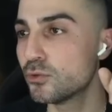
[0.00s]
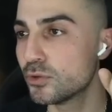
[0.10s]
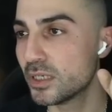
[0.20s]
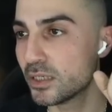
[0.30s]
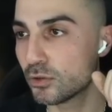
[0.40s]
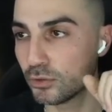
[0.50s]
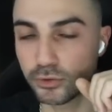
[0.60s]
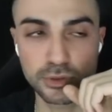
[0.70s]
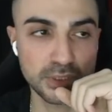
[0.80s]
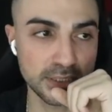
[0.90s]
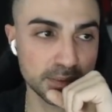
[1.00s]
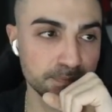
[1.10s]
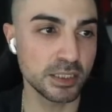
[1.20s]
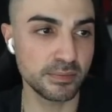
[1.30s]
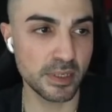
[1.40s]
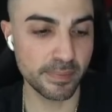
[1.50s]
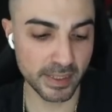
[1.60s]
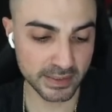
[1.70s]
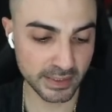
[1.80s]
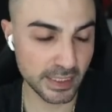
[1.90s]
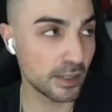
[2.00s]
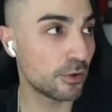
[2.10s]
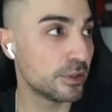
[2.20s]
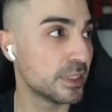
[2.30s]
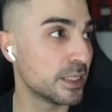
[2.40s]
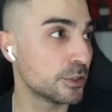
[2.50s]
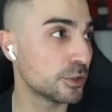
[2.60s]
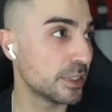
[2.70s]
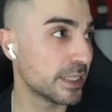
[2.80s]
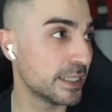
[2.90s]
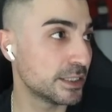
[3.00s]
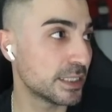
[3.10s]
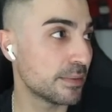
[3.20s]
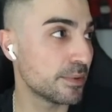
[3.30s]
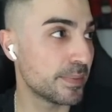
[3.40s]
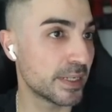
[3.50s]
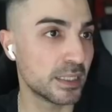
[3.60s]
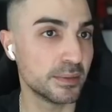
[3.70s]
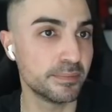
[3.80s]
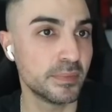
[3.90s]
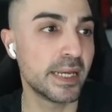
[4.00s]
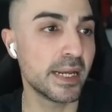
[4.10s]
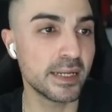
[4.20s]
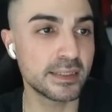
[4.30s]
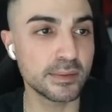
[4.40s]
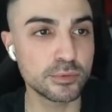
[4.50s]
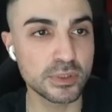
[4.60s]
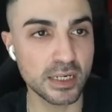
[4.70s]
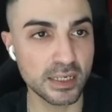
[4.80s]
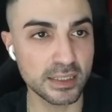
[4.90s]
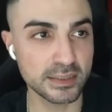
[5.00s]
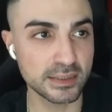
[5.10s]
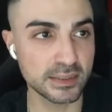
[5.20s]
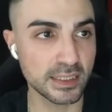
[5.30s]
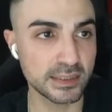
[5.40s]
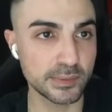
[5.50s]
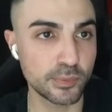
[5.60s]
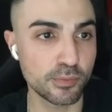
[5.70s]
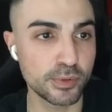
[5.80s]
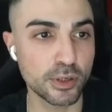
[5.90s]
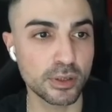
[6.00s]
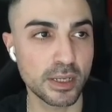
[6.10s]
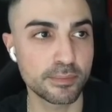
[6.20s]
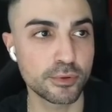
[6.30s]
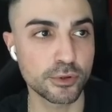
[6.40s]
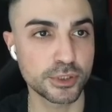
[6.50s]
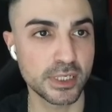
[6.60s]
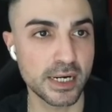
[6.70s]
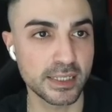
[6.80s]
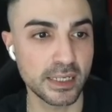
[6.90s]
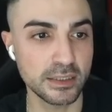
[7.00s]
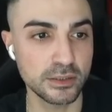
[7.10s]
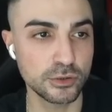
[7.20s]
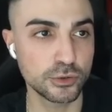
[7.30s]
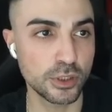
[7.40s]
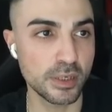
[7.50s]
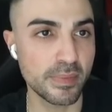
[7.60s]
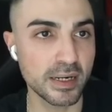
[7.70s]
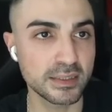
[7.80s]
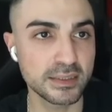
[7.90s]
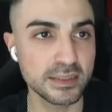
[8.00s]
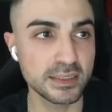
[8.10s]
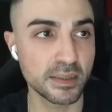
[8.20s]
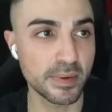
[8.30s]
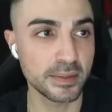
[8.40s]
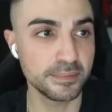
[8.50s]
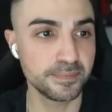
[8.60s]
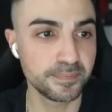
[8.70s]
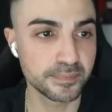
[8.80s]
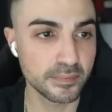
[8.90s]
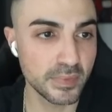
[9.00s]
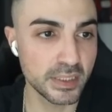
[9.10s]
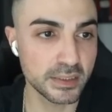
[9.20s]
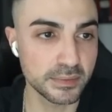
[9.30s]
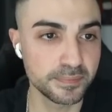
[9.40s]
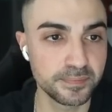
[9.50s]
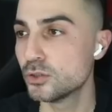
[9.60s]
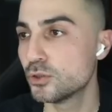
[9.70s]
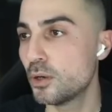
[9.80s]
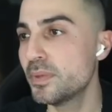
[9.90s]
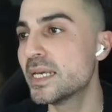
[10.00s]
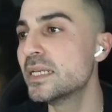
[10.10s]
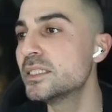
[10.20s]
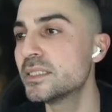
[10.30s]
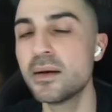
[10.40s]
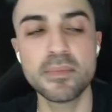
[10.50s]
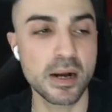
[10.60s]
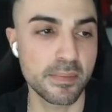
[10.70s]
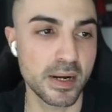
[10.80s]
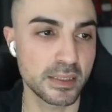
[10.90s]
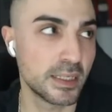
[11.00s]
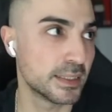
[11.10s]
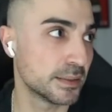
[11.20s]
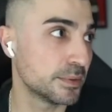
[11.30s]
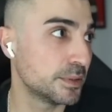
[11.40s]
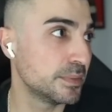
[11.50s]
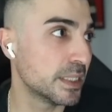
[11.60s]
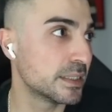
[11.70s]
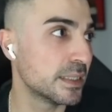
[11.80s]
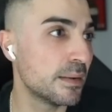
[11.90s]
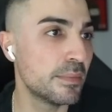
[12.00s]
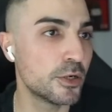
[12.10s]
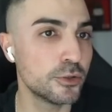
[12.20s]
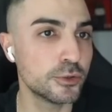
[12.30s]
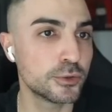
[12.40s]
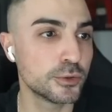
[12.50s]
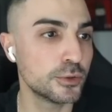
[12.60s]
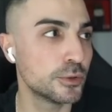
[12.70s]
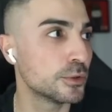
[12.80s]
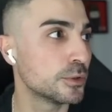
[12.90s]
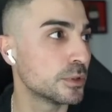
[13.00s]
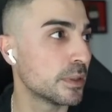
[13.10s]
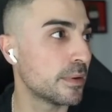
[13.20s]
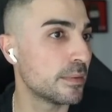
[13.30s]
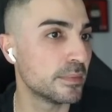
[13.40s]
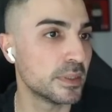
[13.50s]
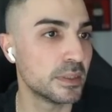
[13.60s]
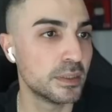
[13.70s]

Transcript: ürünlerini konuşacağız. Şimdi yapay zeka coinlerine şöyle genişten bir bakalım. GRT bunların arasında aslında popüler olan projelerden. Şöyle baktığınız zaman bakın şöyle bir genişten bakmak lazım. Şimdi yakından bakıyorsunuz tamam mı?